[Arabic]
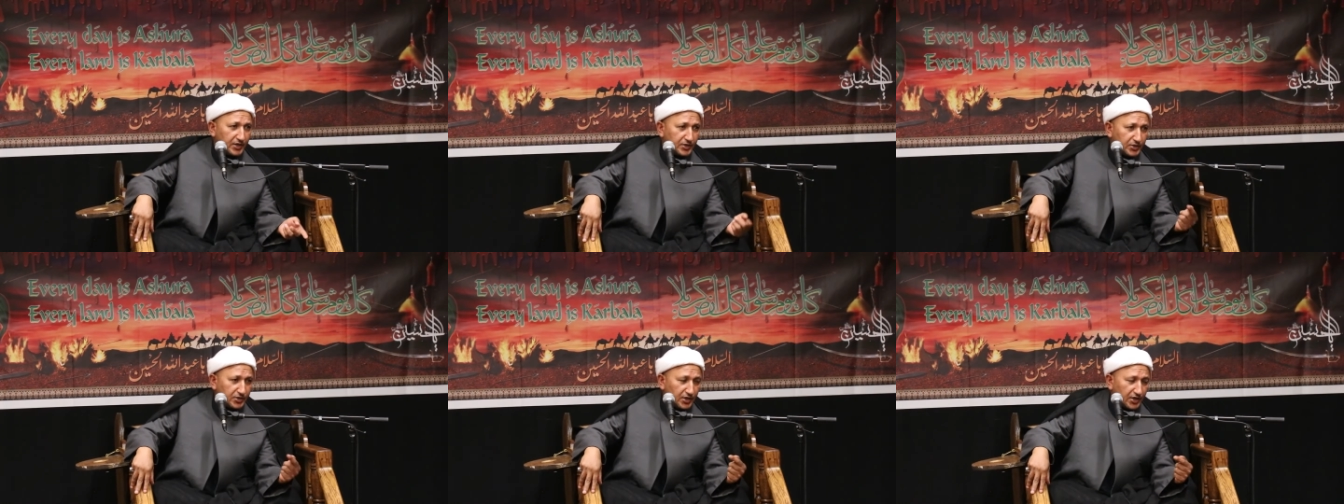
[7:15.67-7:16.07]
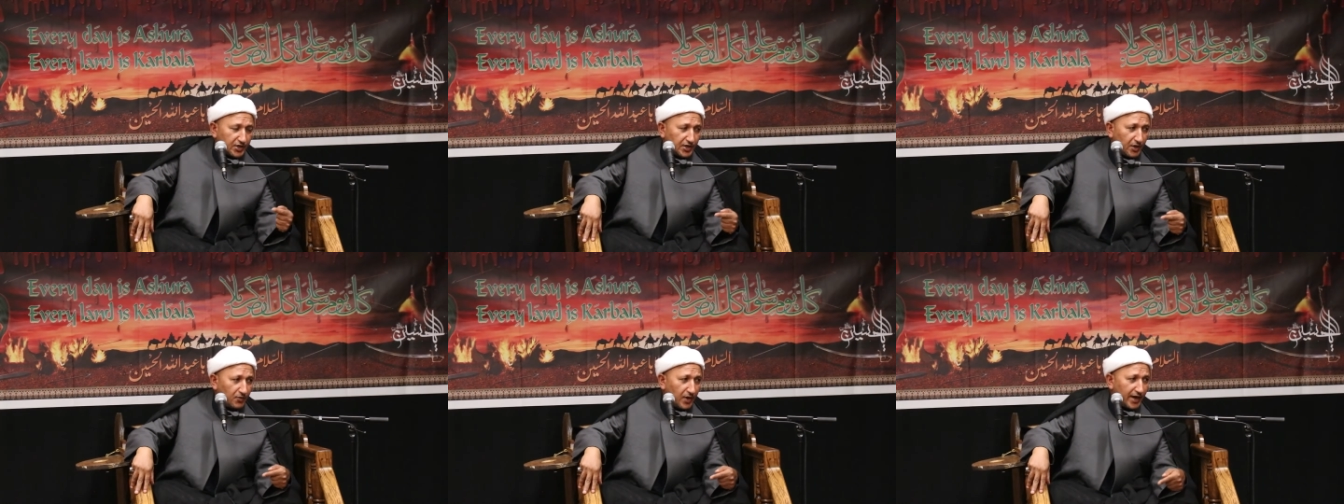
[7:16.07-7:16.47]

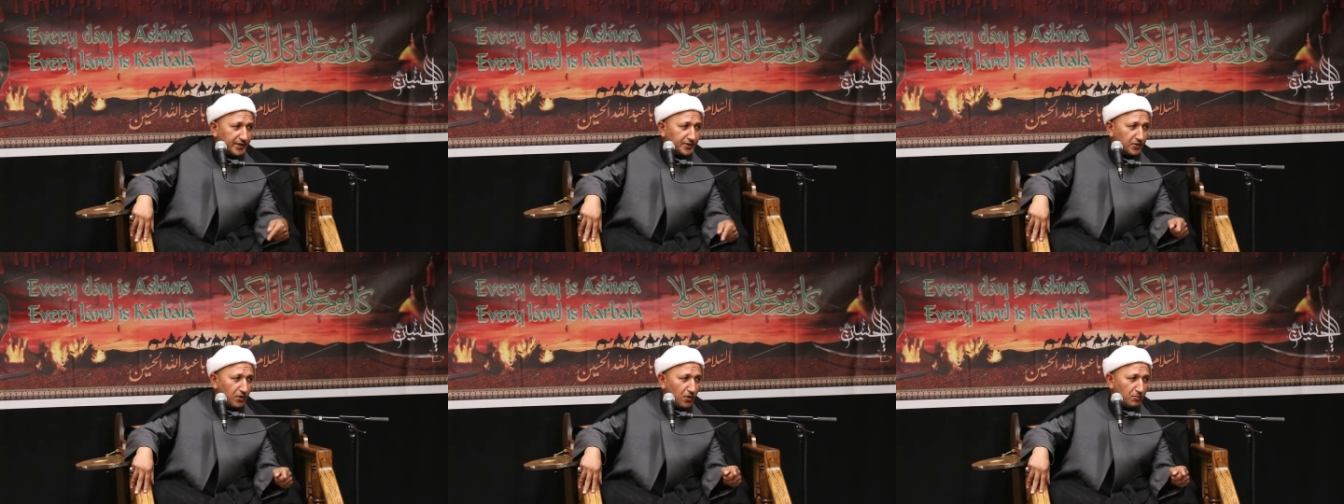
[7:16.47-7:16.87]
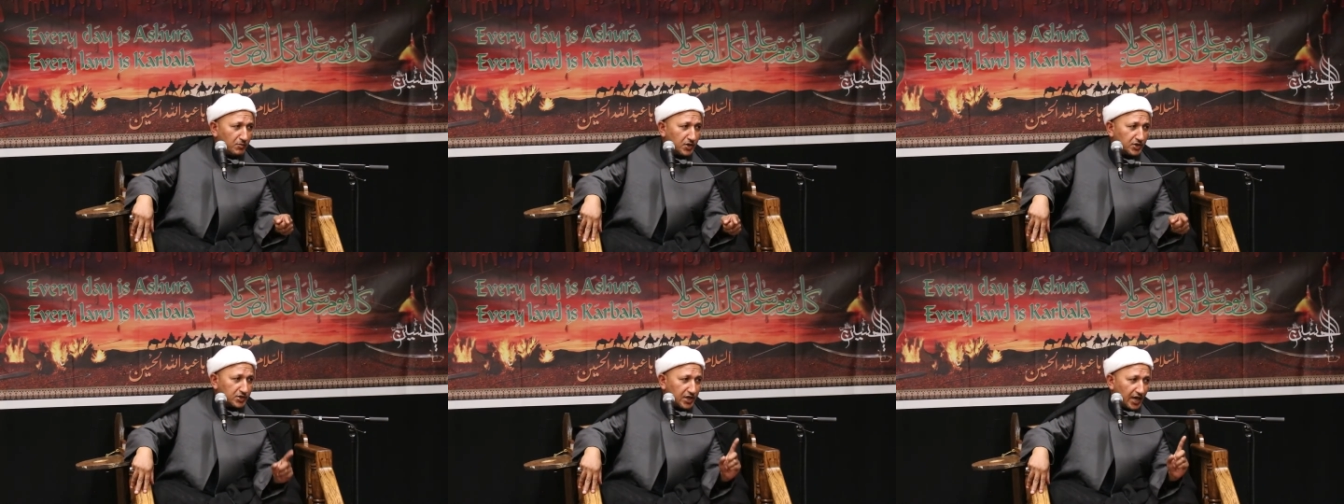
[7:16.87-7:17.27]
اتخذوا اي
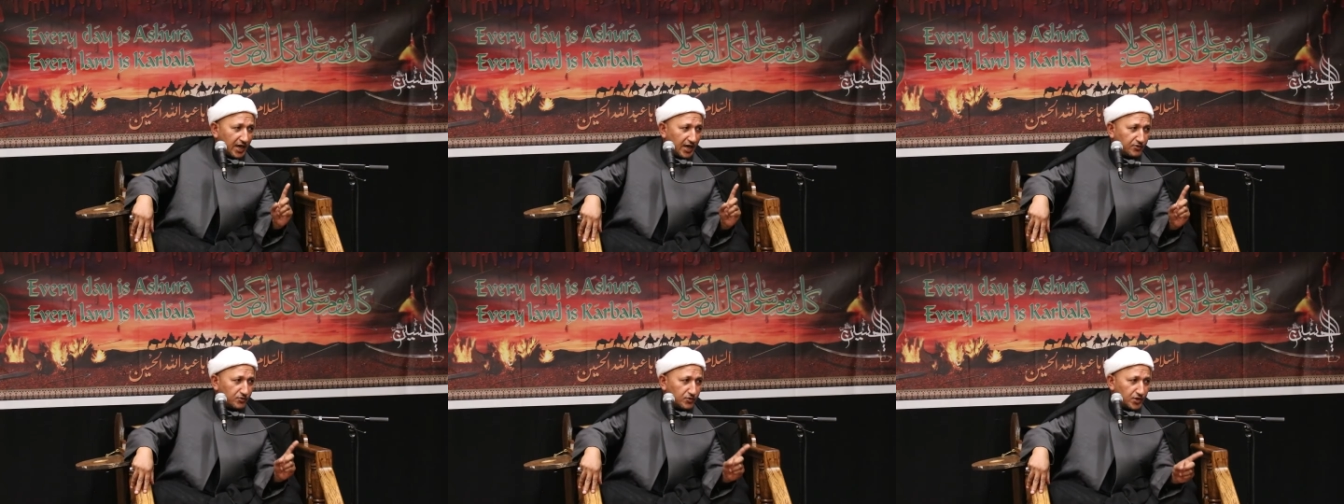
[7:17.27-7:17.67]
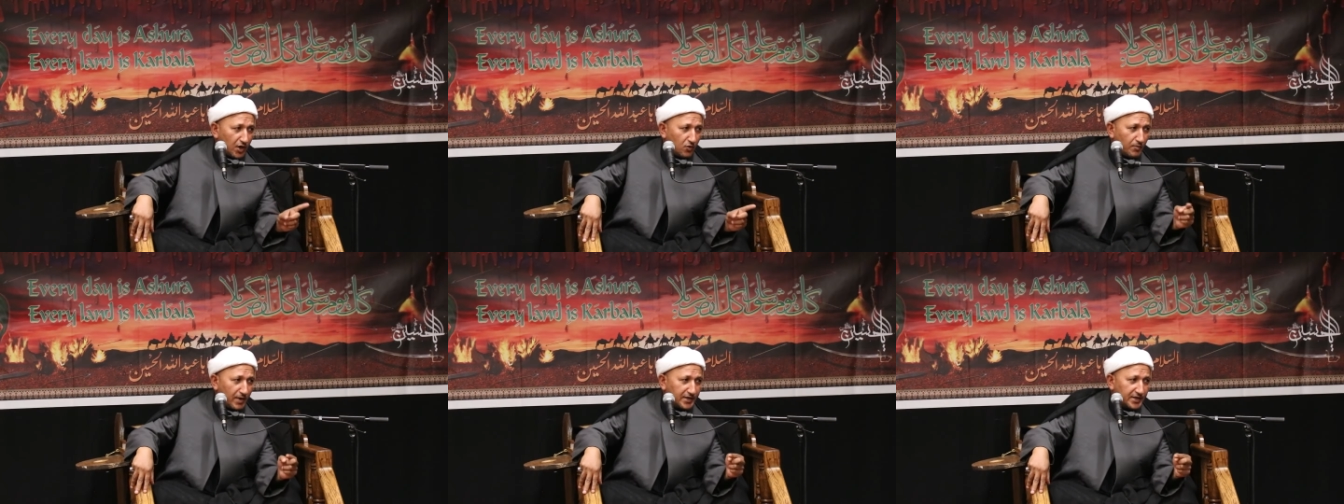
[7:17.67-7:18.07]
يوم اتخذوا
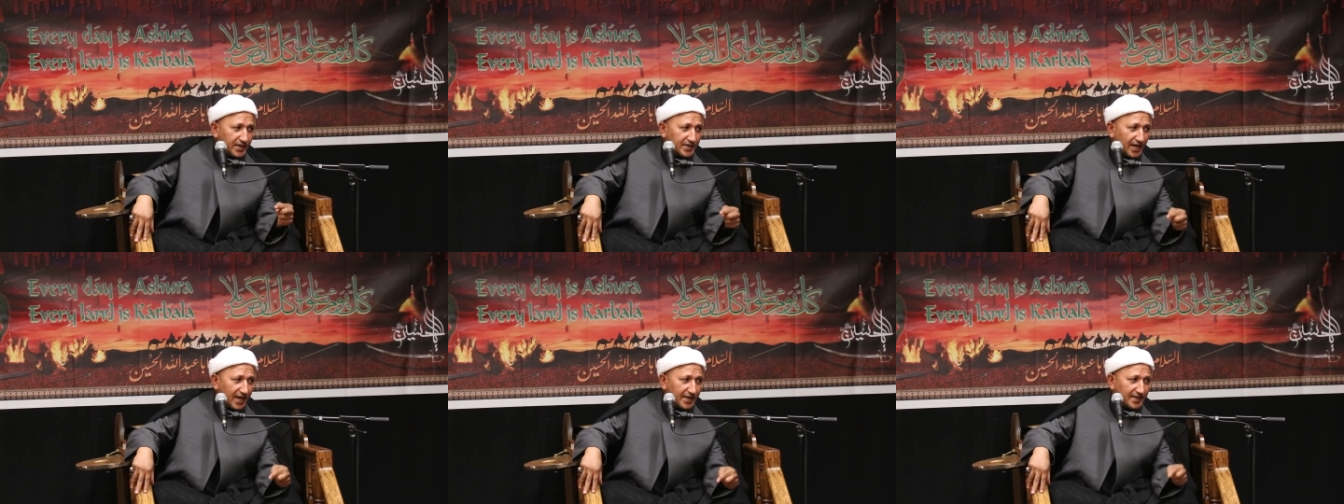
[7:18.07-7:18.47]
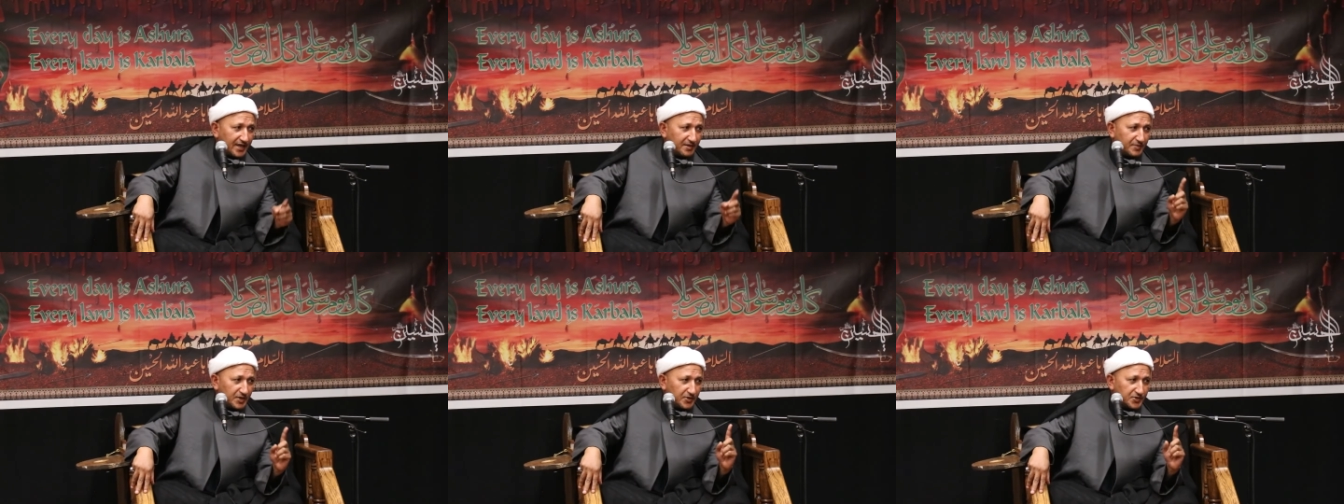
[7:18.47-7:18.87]
يوما
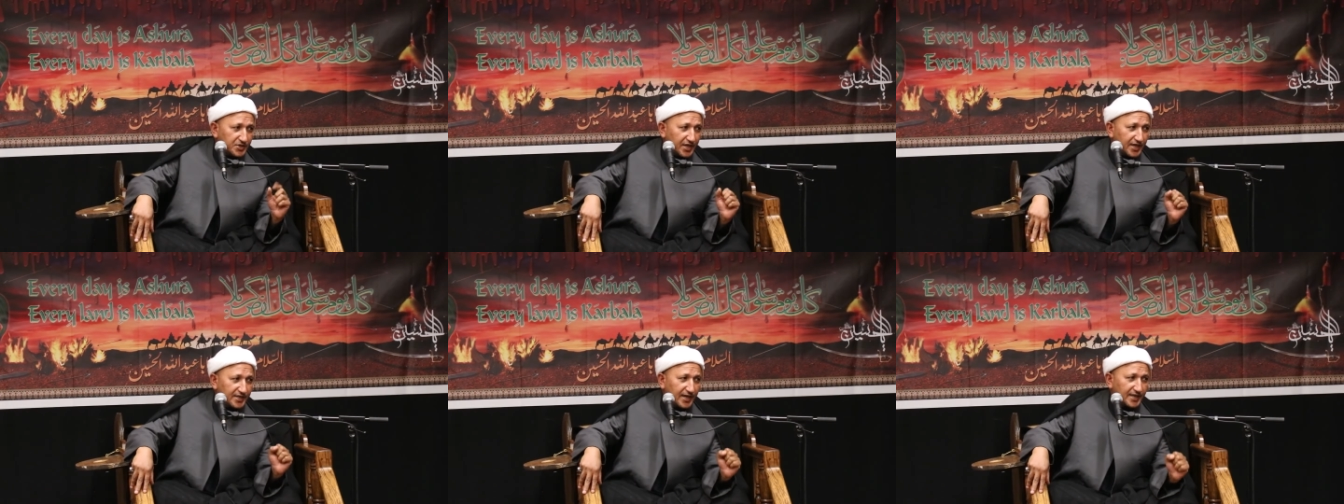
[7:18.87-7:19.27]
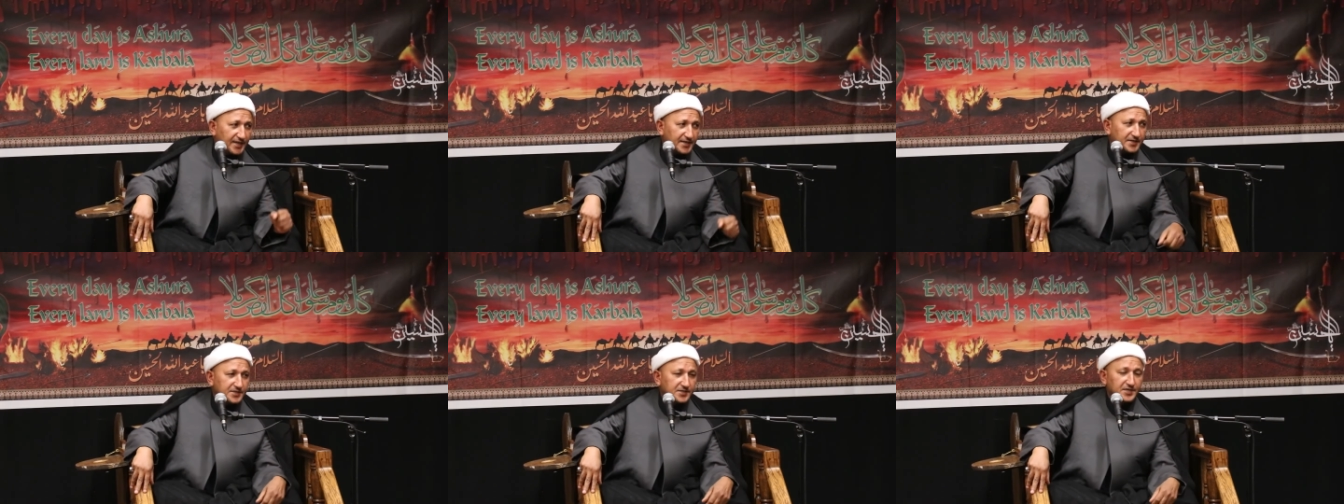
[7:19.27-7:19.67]
يتعلق بالحسين
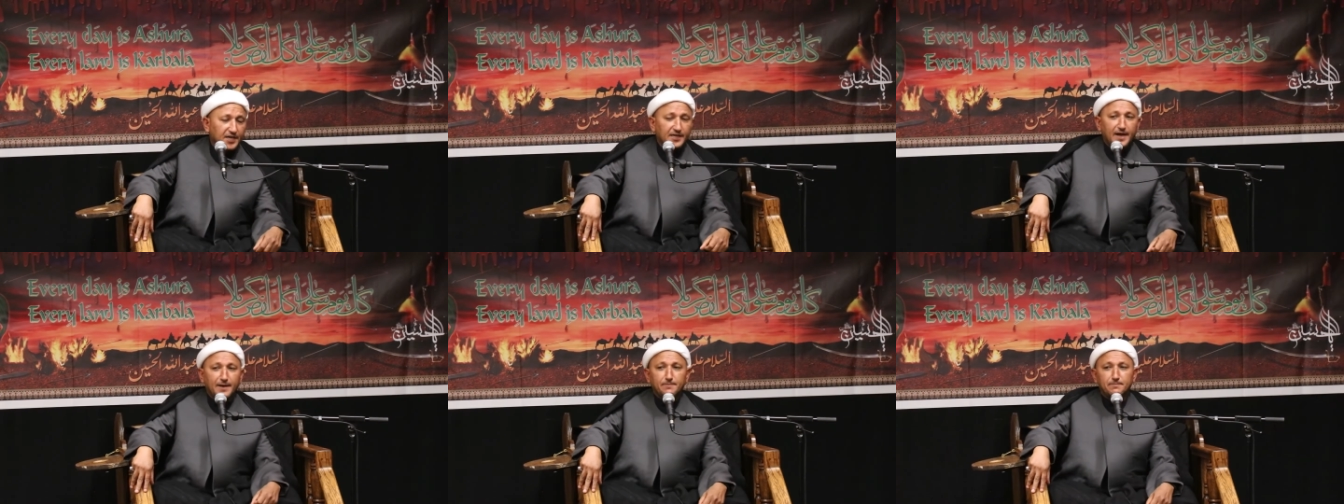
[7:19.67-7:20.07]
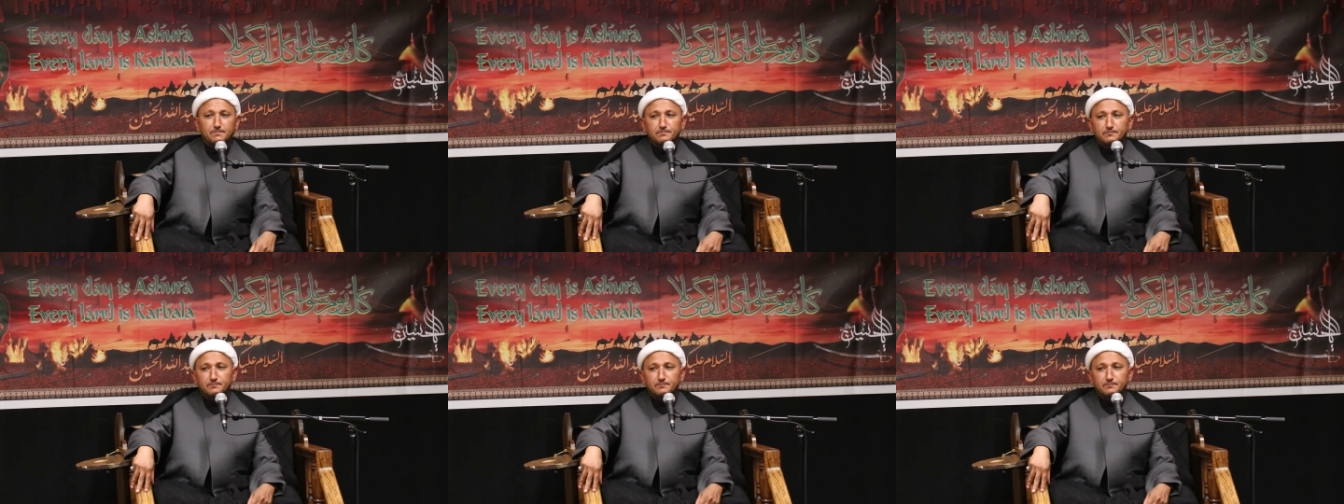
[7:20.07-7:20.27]
عليه السلام